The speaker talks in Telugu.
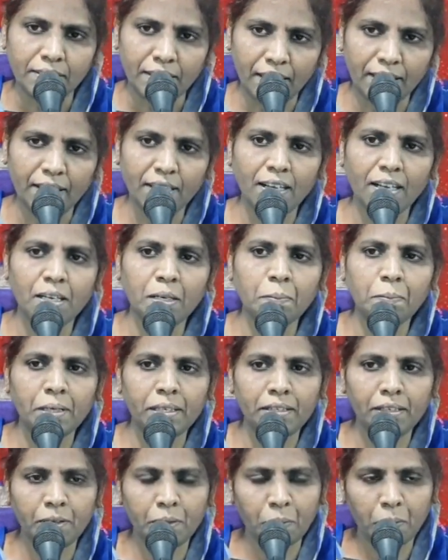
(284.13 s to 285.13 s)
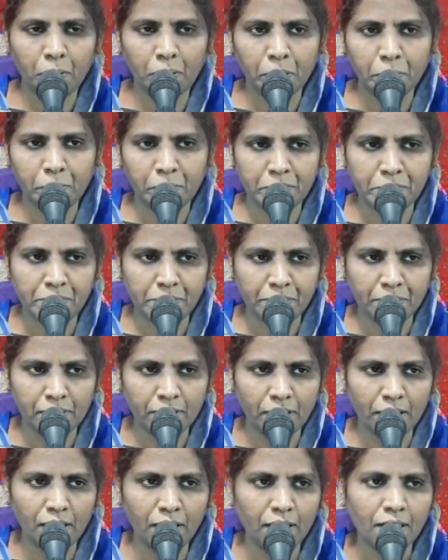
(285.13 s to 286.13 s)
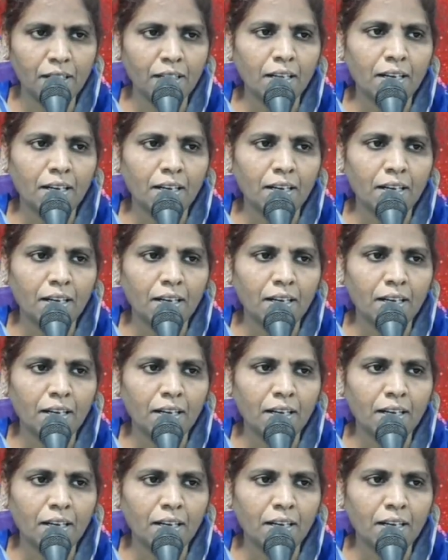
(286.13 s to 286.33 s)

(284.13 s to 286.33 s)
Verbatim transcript: దెయ్యాన్ని బట్టి రోగం వస్తుంది